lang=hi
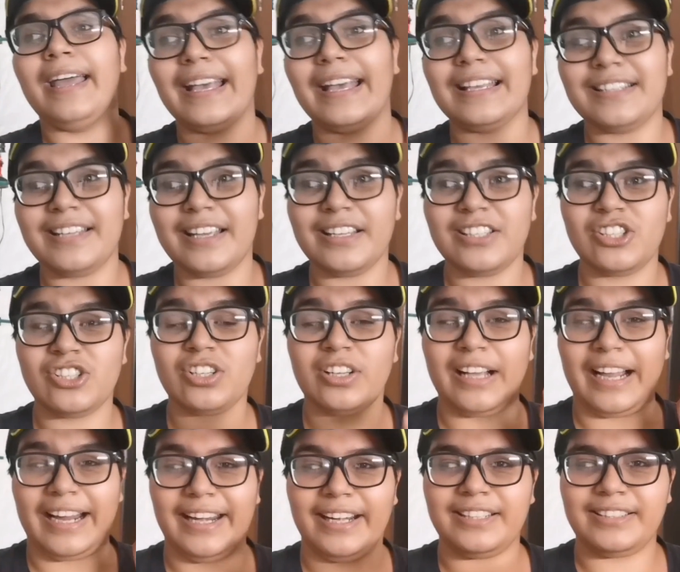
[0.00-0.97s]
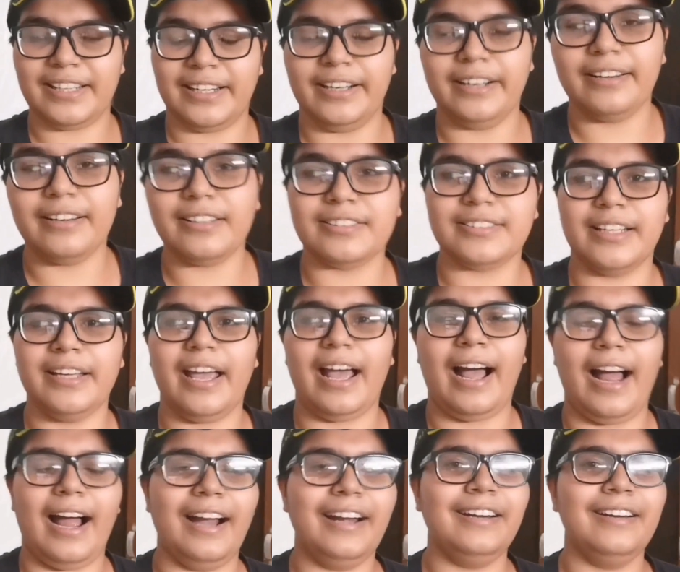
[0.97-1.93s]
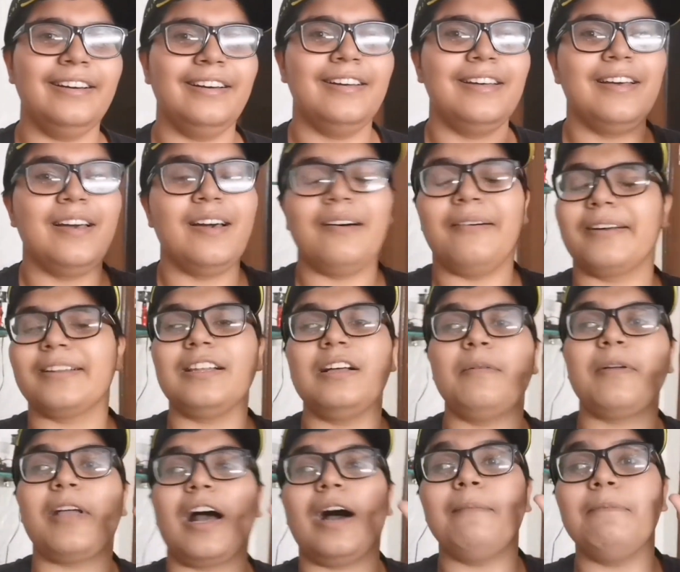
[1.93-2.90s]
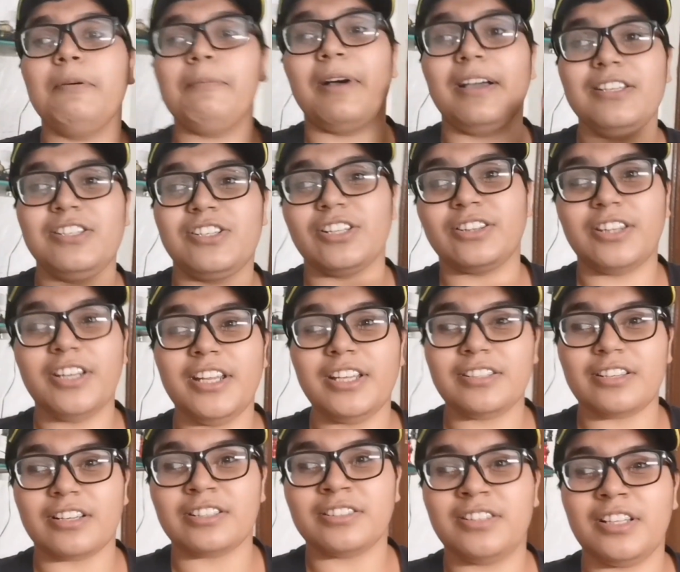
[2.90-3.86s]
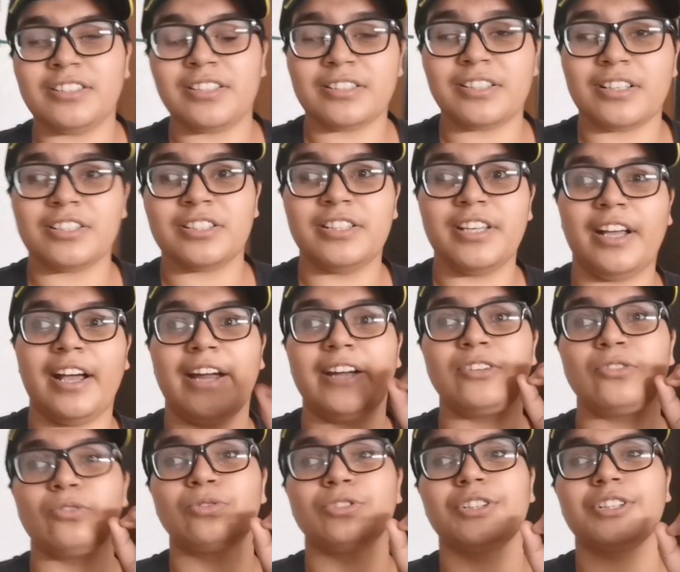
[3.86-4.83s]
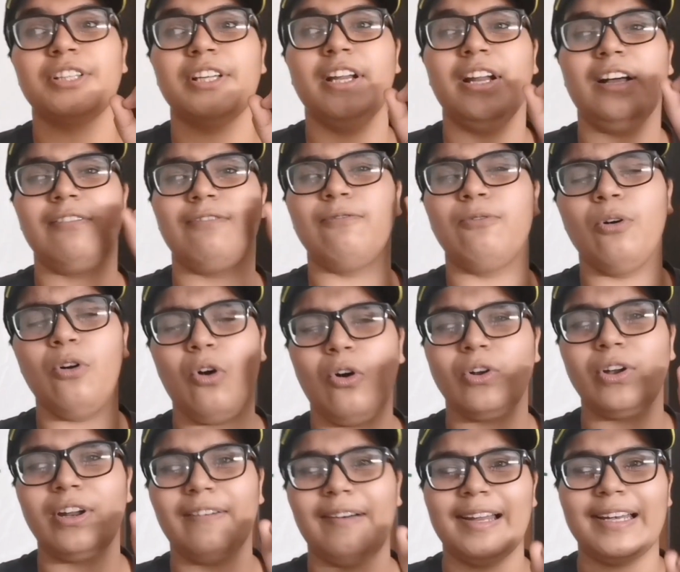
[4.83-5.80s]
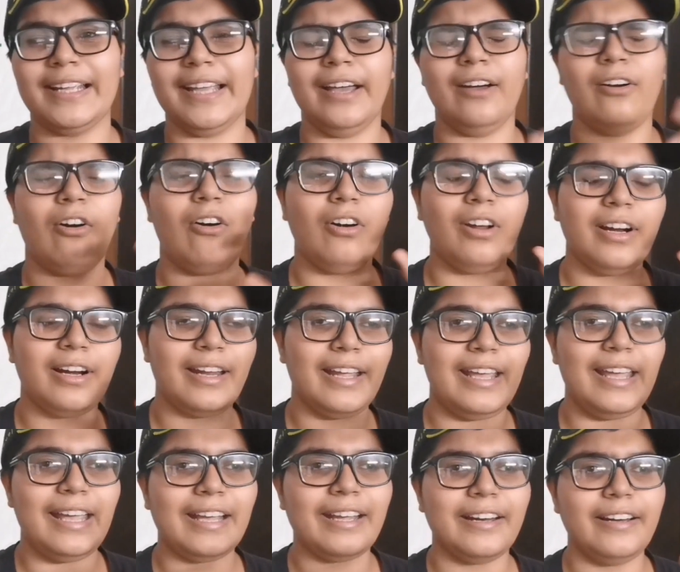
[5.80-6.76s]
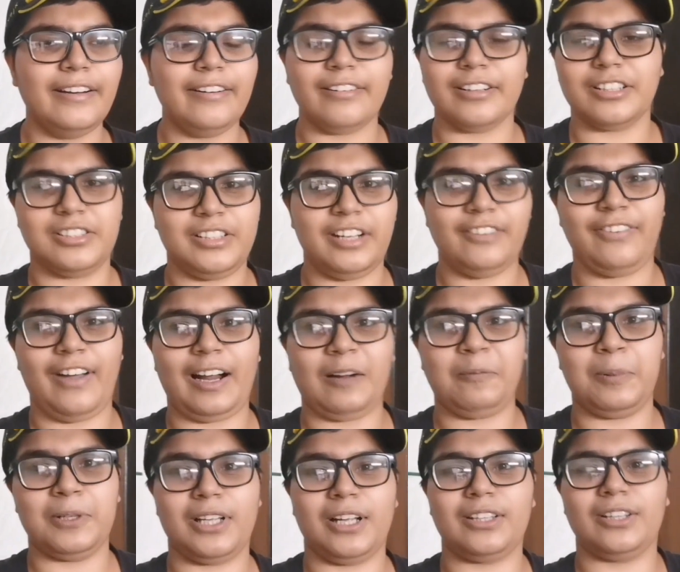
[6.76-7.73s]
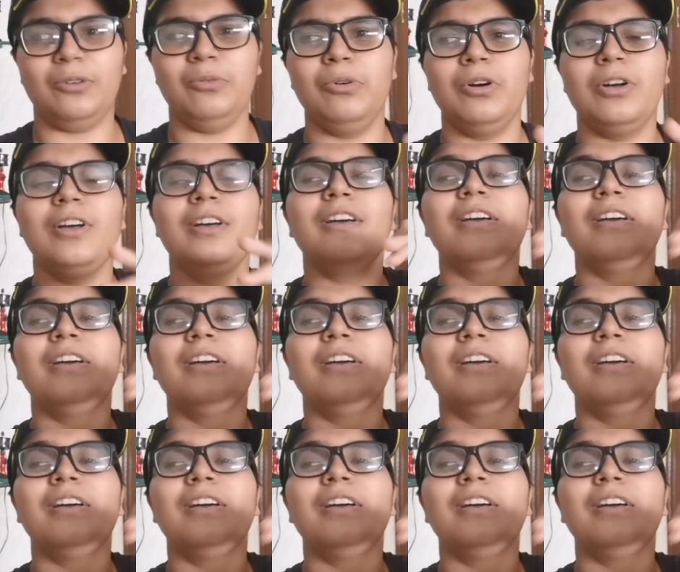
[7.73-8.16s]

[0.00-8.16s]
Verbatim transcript: एस एच काइट सेंटर से एंड मतलब यहाँ पे भाई जितनी सस्ती से सस्ती काइट्स हो सकती है ना वो होने वाली है और एक इंटरेस्टिंग फैक्ट बताता हूँ